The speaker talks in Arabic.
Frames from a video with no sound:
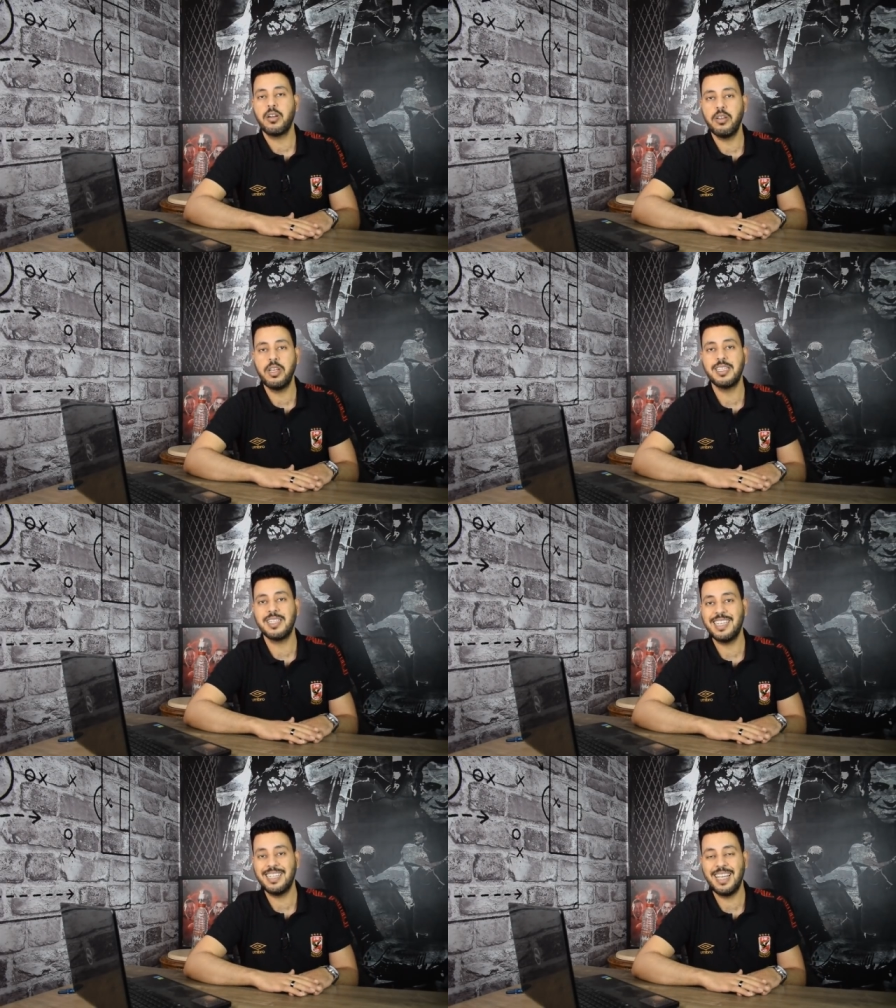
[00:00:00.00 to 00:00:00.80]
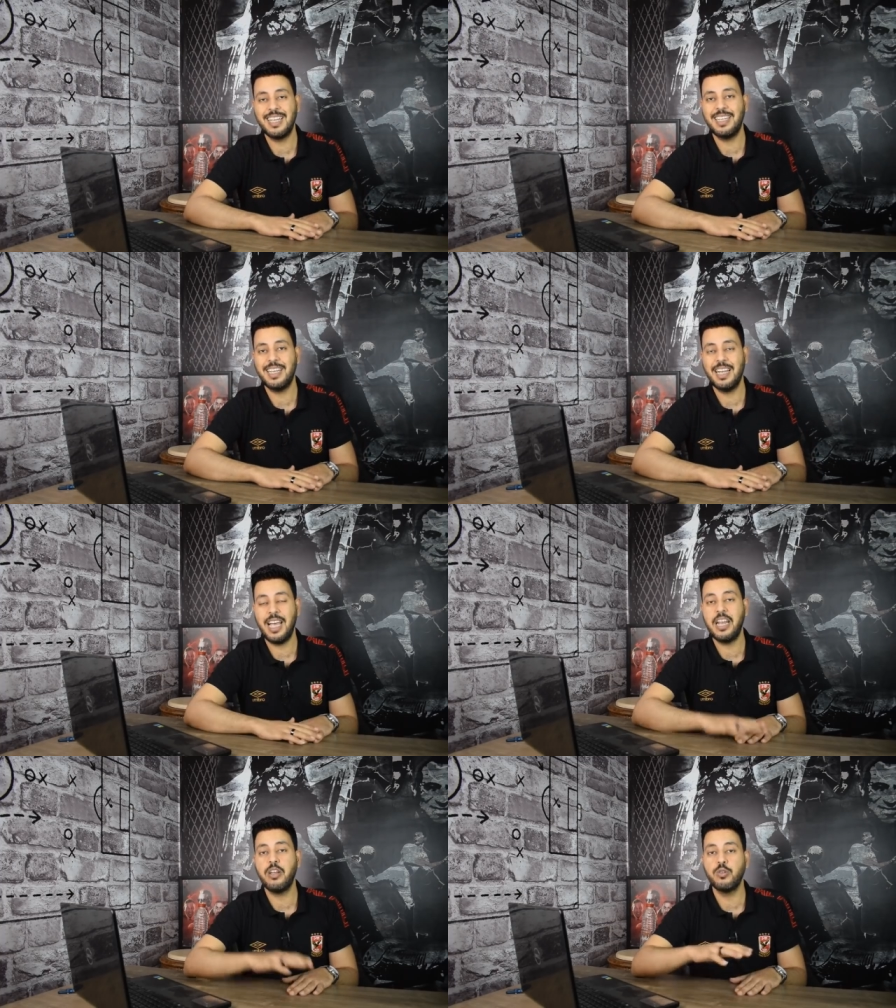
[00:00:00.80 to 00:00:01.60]
رئيس النادي
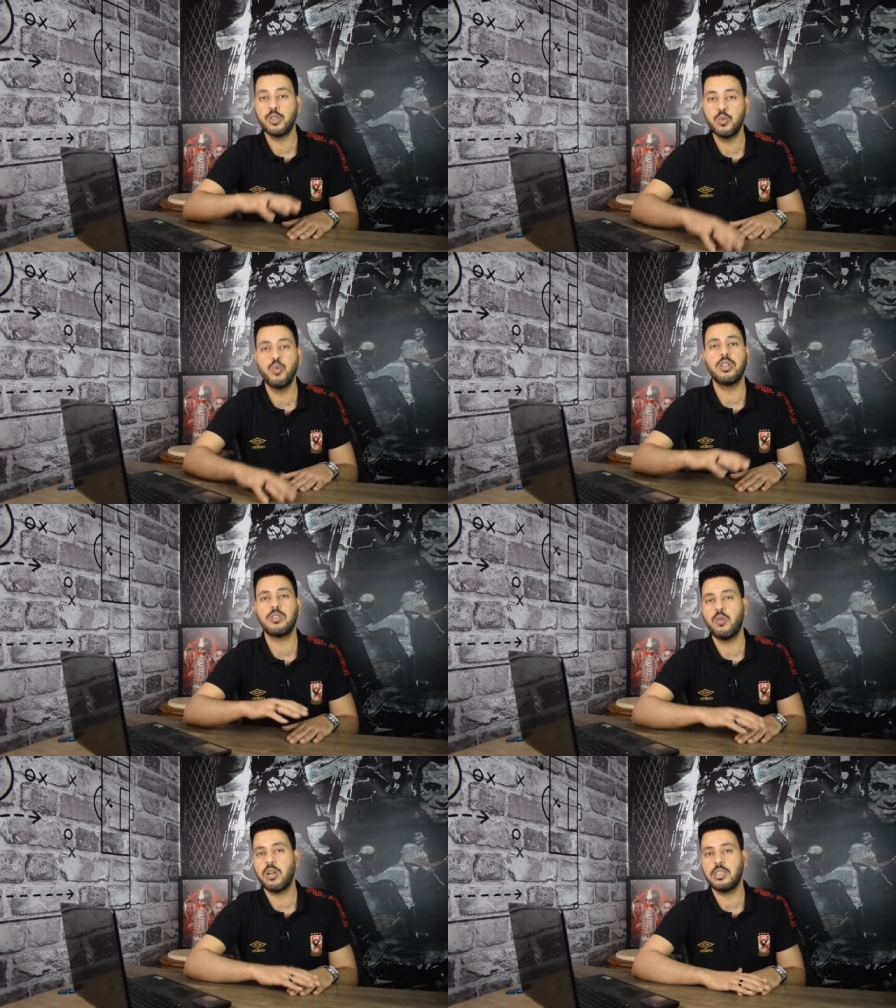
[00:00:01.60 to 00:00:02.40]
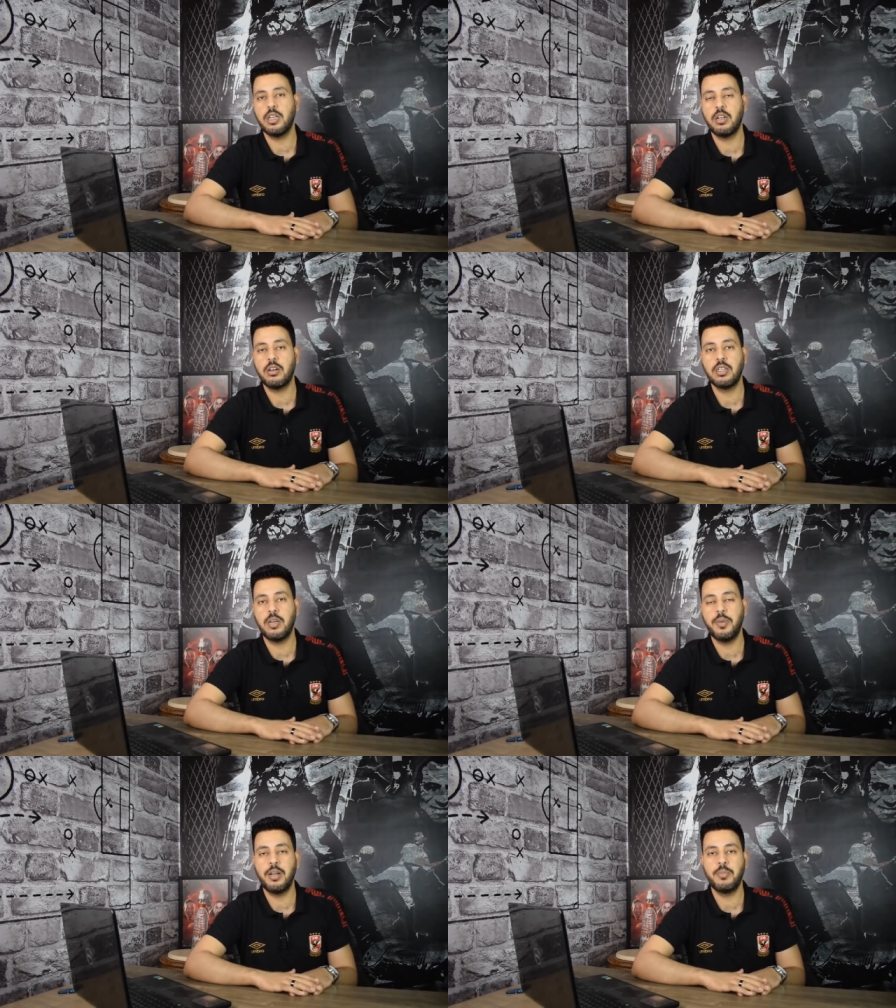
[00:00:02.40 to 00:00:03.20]
الاهلي اسطوره كره
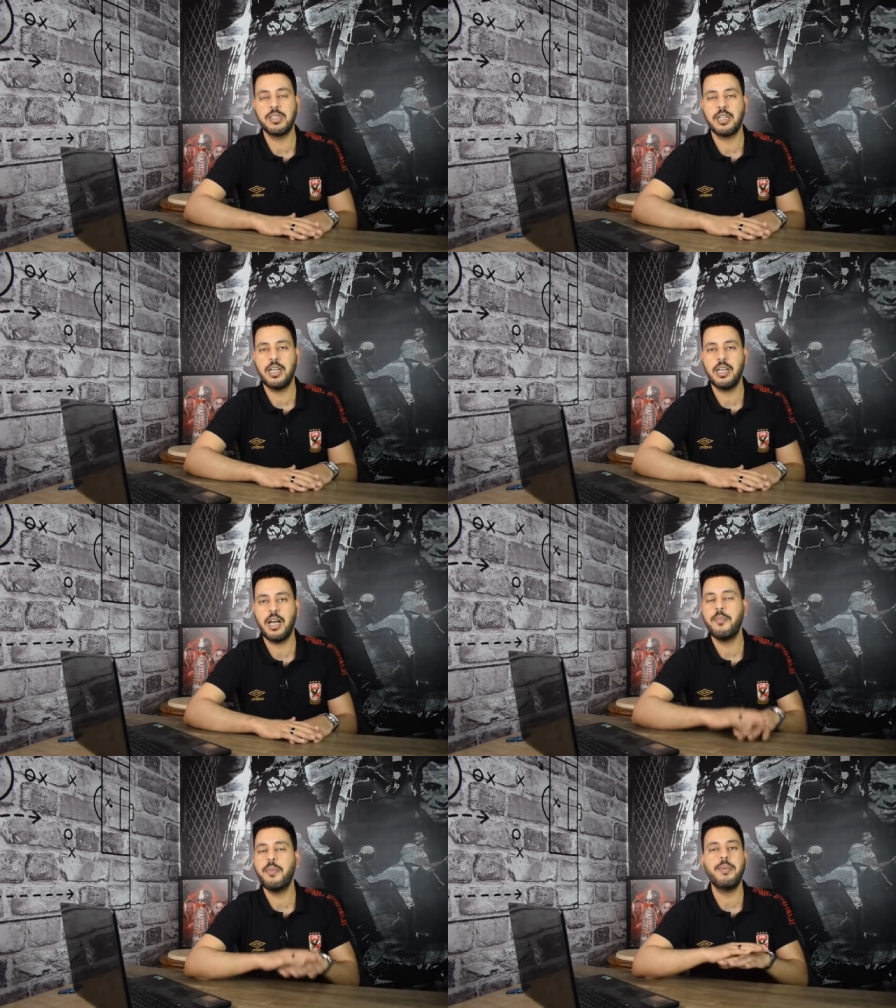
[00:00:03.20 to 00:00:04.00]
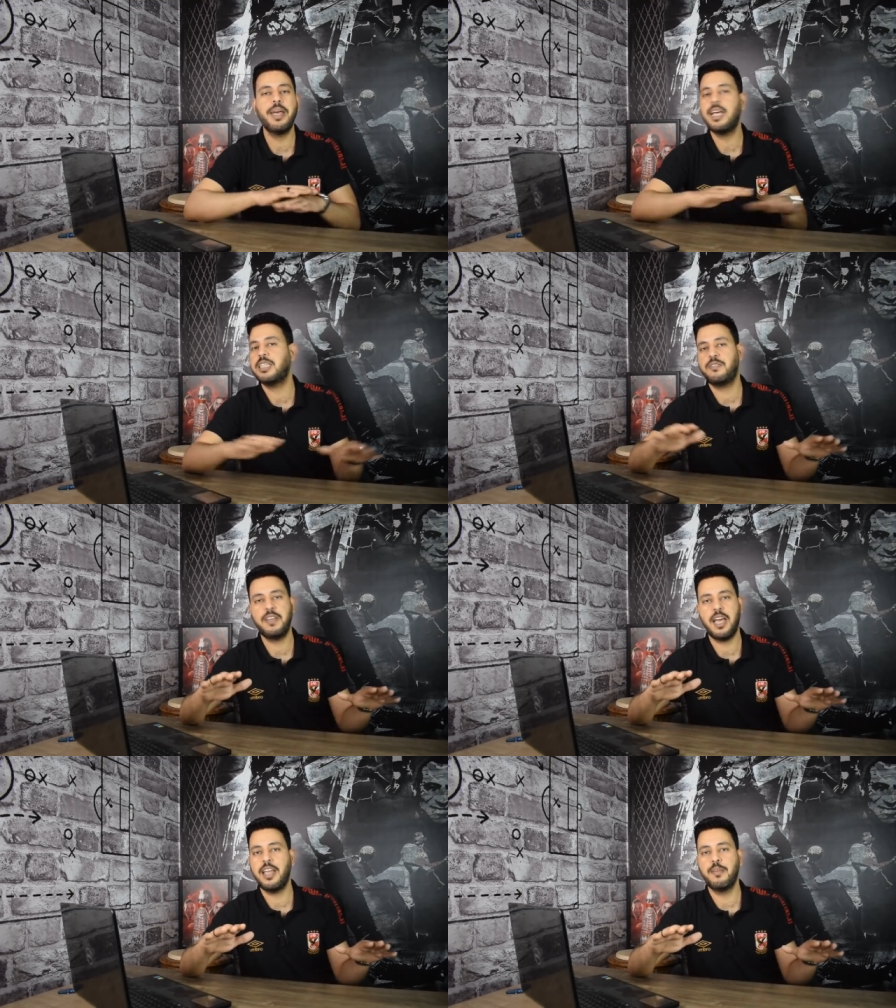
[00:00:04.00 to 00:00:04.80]
القدم المصريه ما بقاش
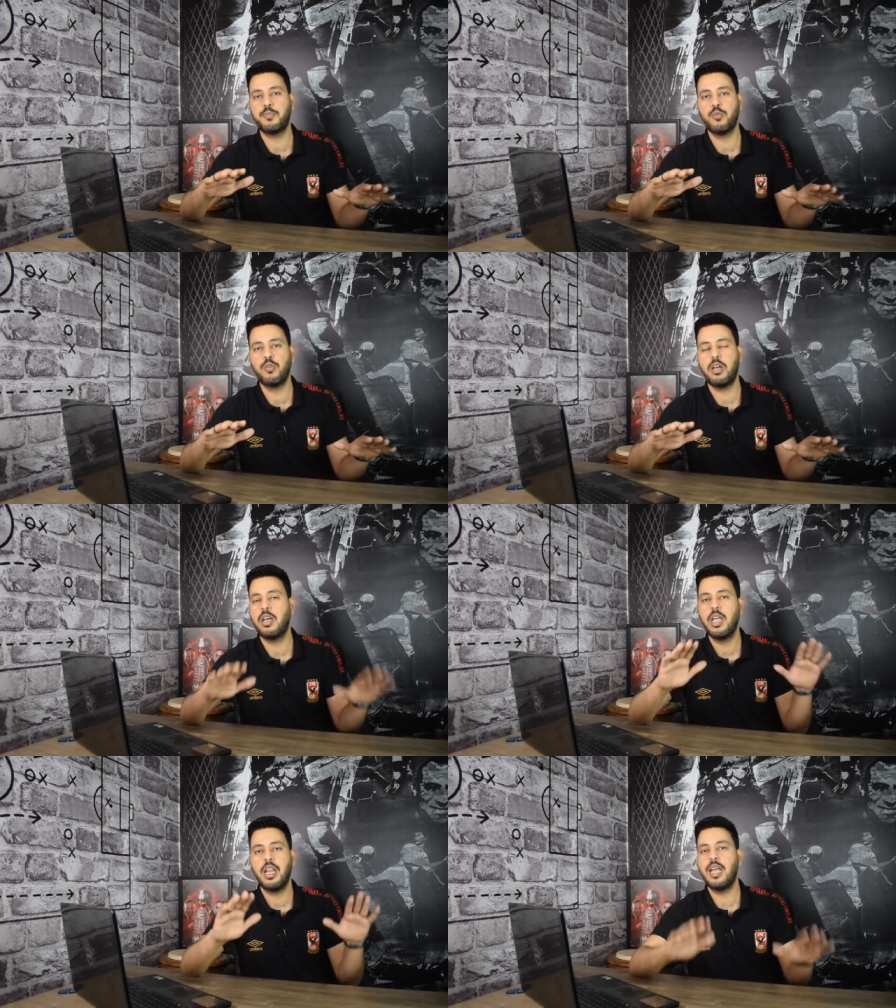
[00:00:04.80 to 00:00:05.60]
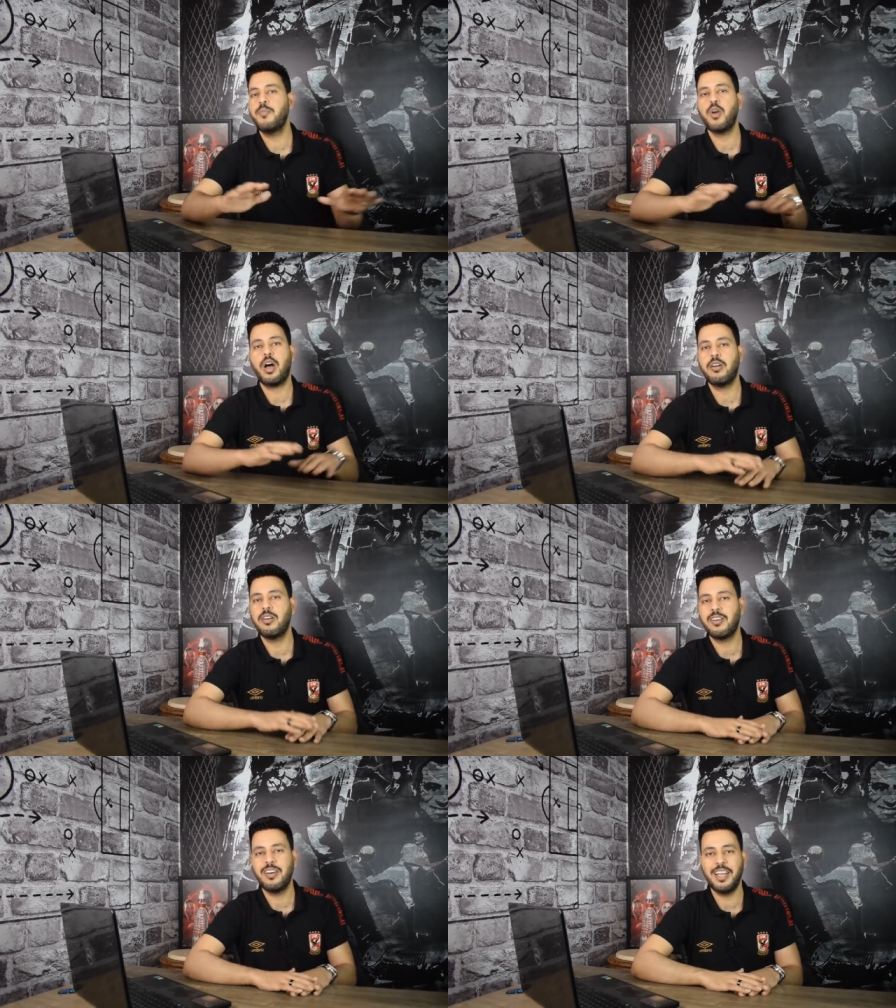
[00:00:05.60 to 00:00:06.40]
في اي بطوله لم
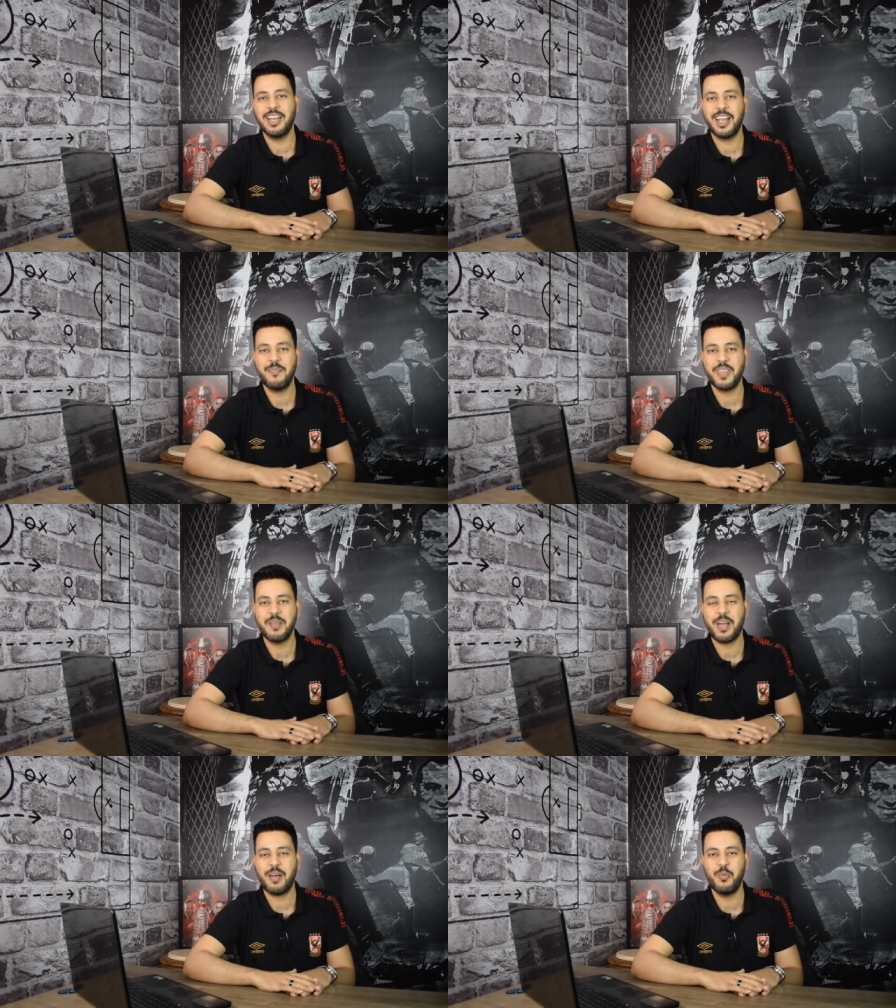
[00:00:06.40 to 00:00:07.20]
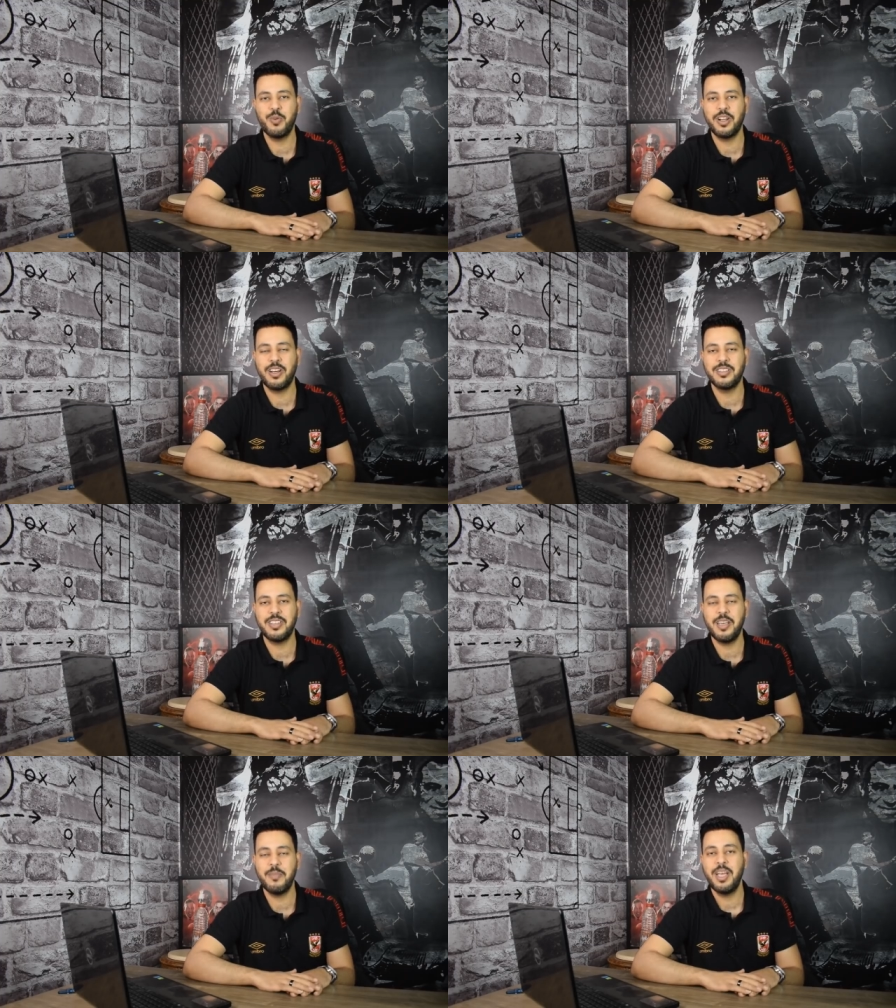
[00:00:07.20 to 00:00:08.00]
يحققها الكابتن محمود
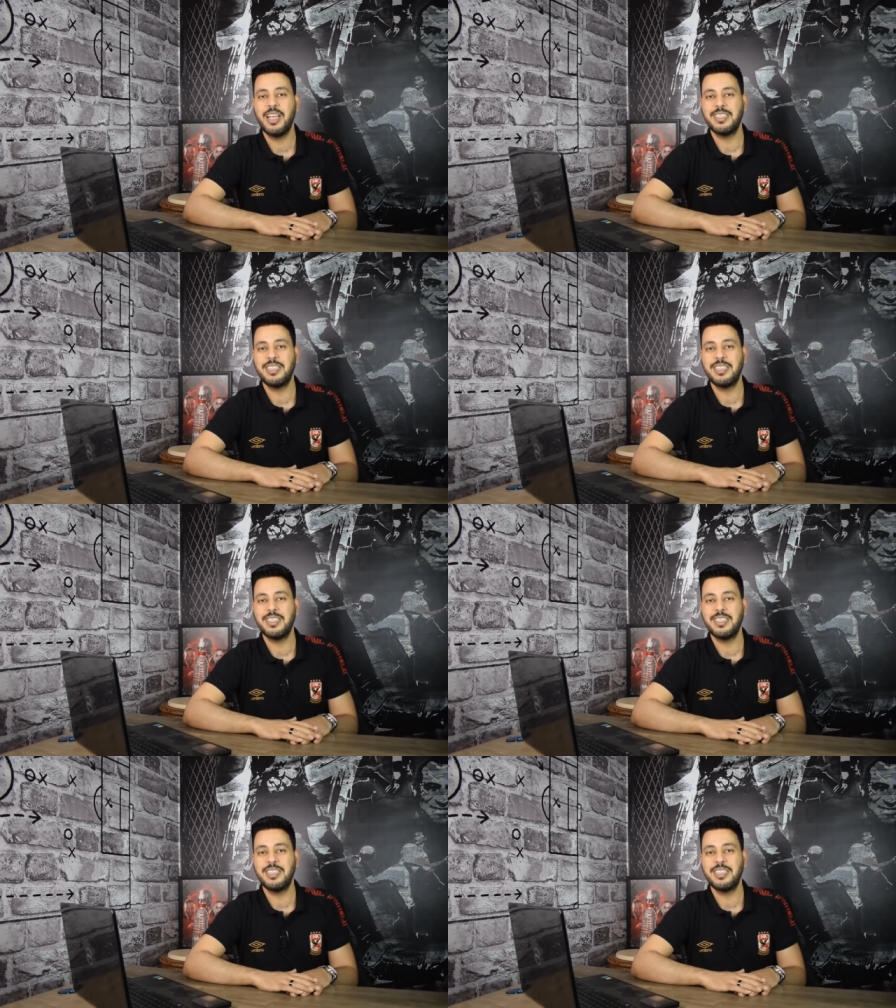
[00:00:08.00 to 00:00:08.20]
الخطيب